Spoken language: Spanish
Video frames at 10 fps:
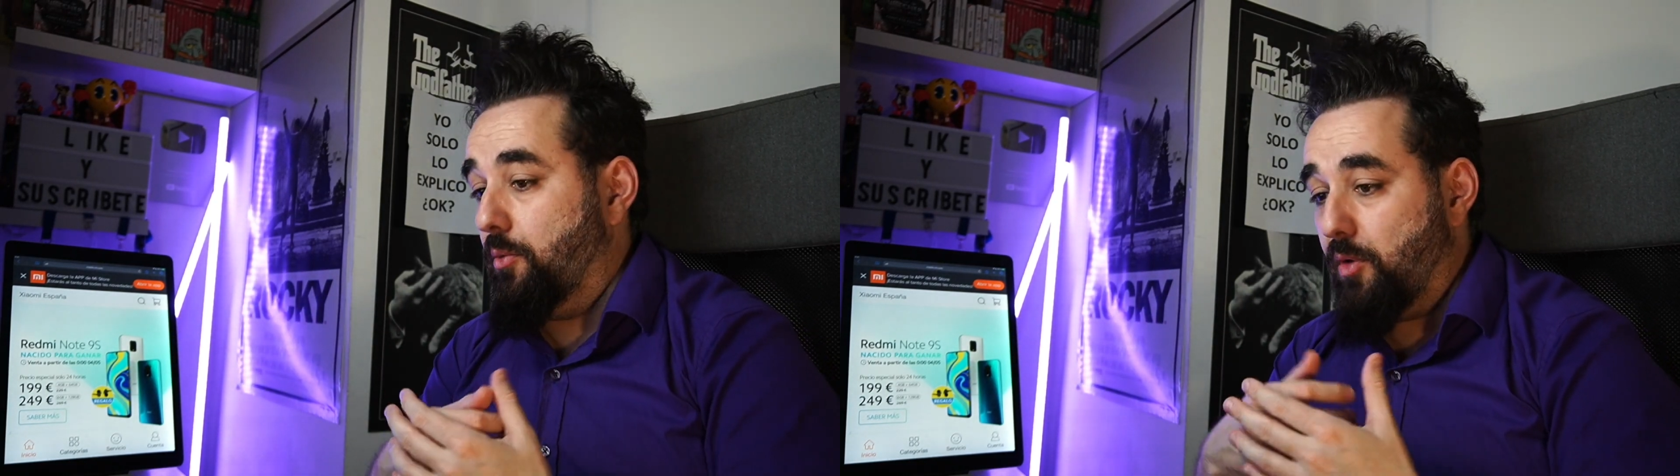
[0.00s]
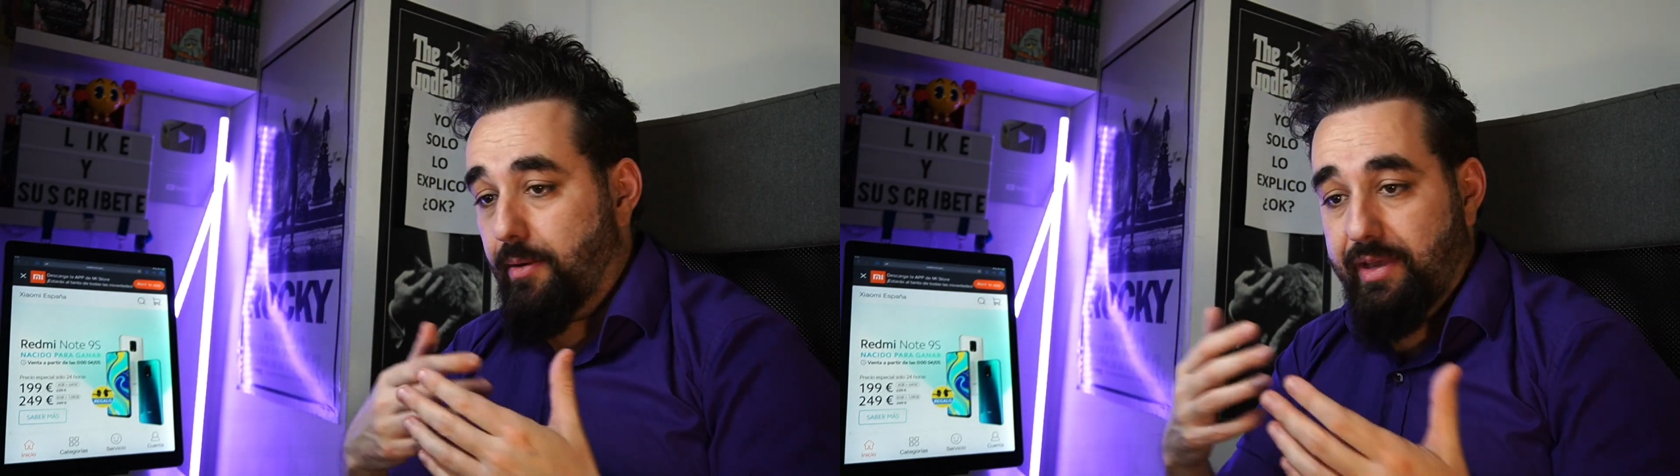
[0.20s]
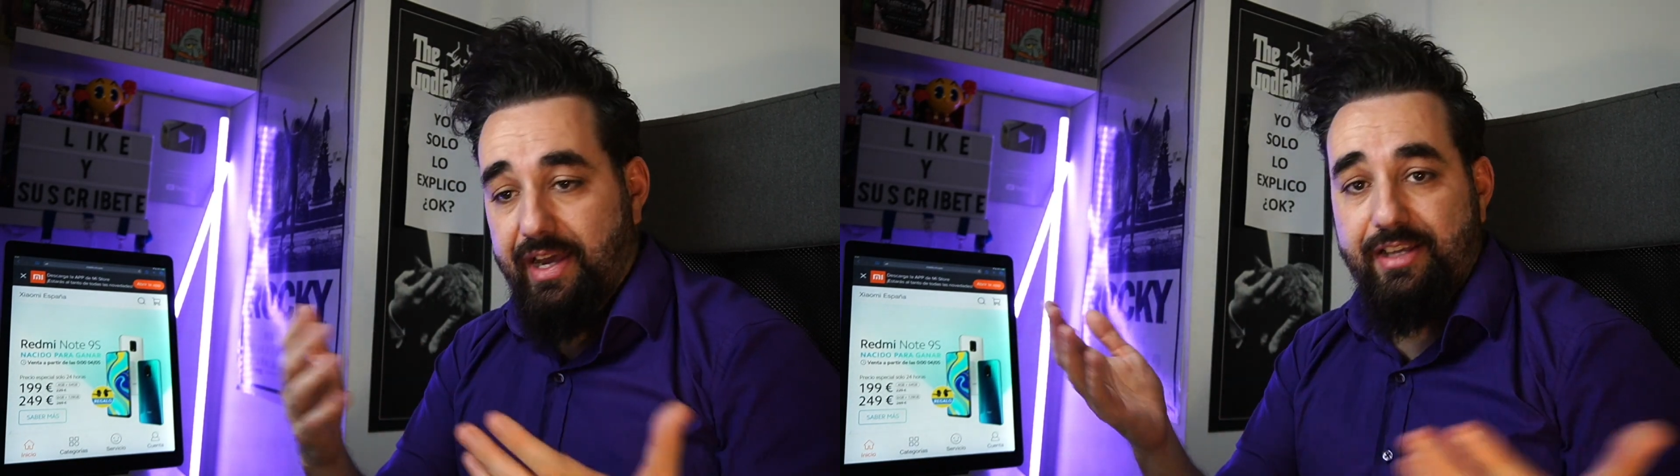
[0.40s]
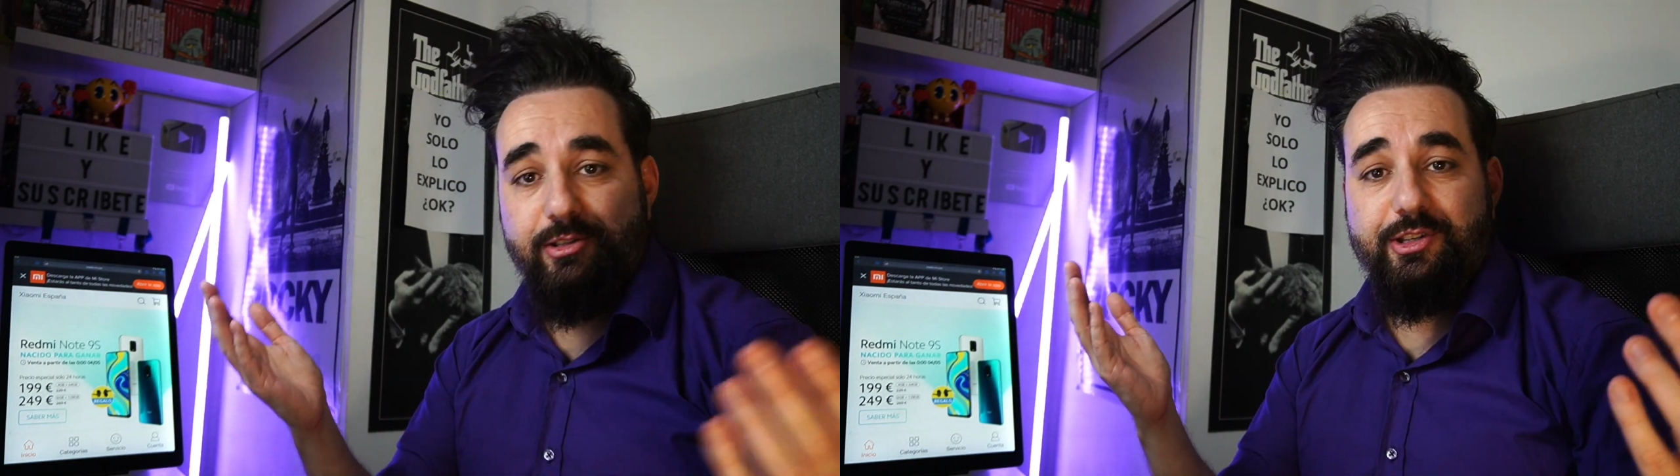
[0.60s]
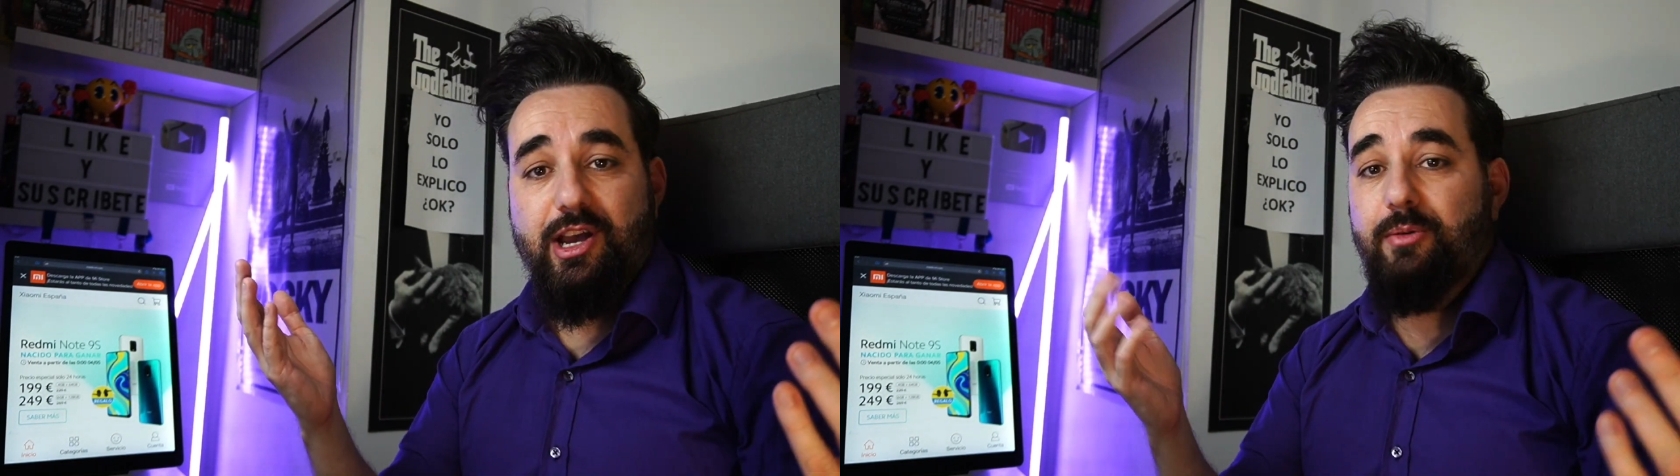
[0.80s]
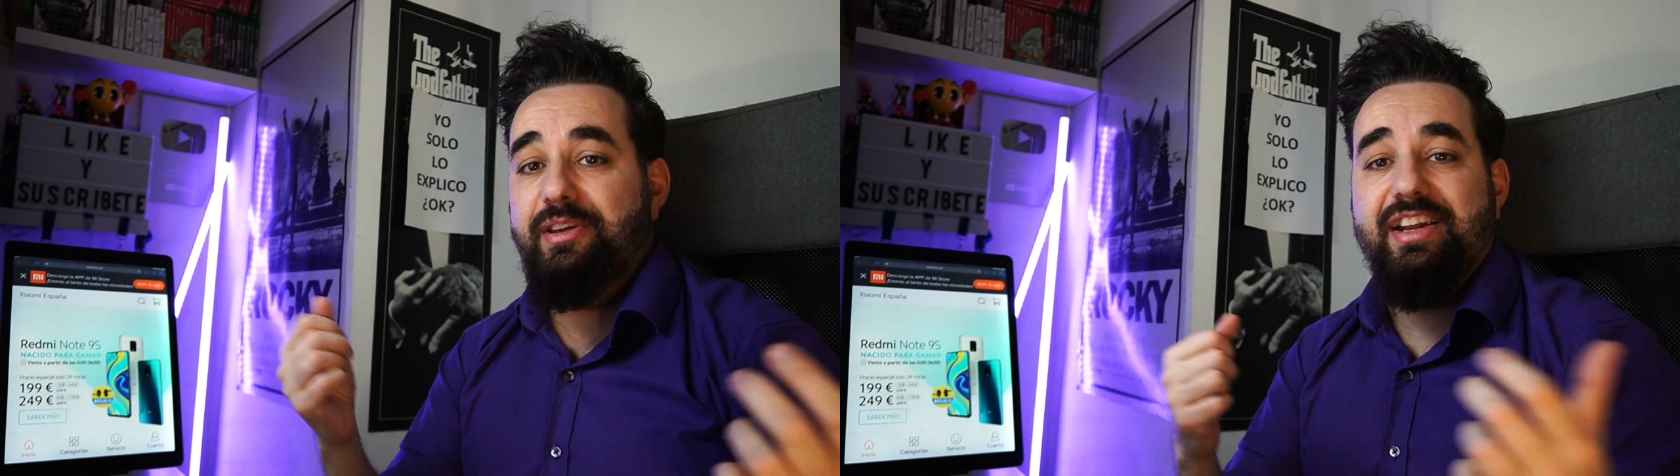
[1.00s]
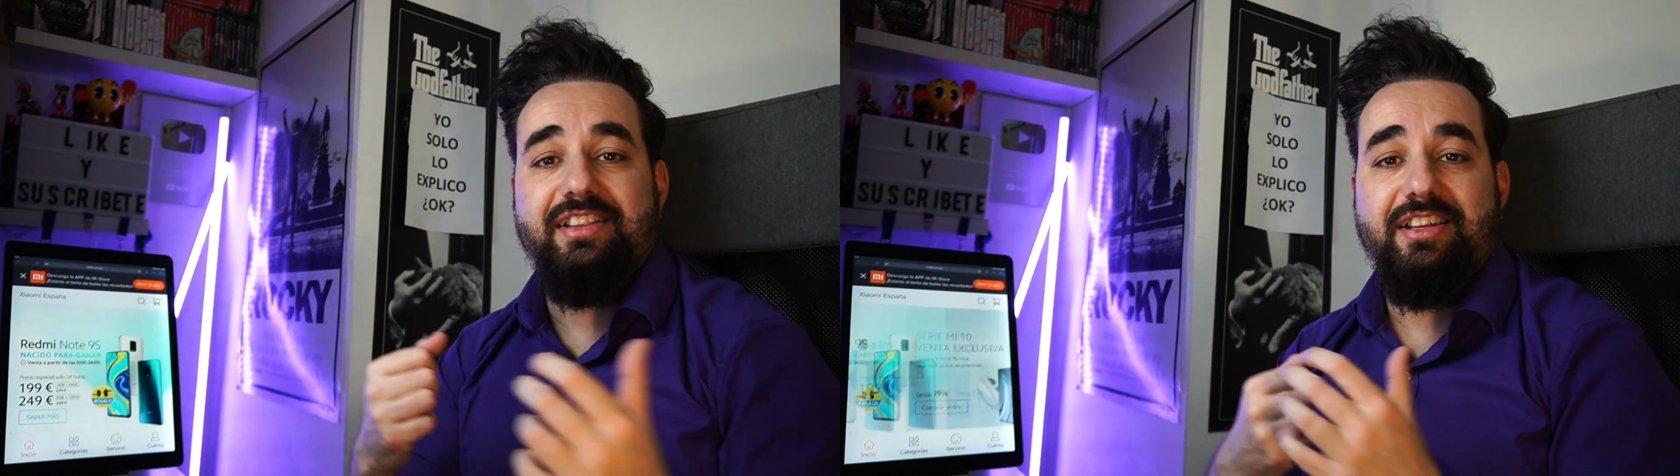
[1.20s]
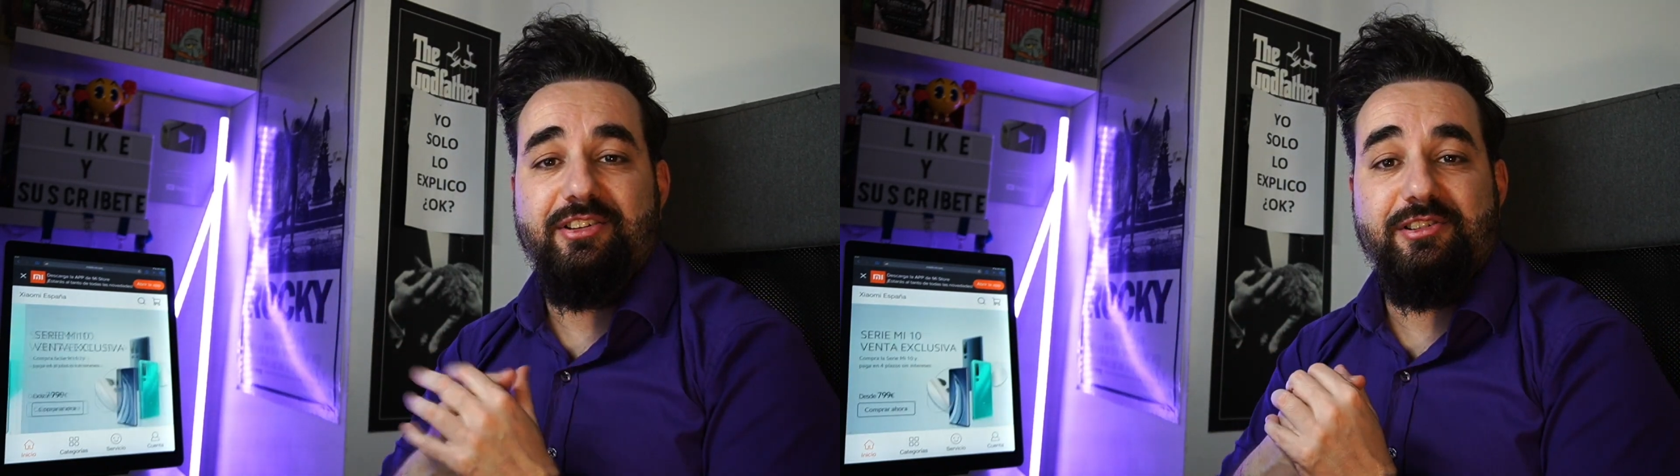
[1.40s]
como había hecho Xiaomi en
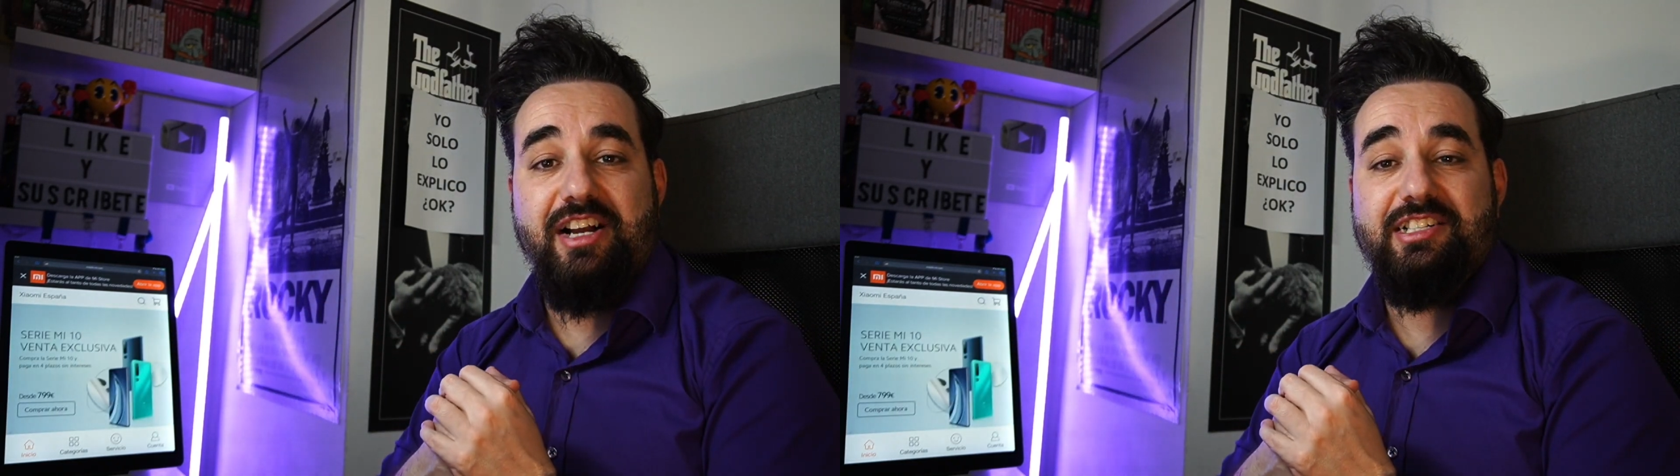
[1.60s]
anteriores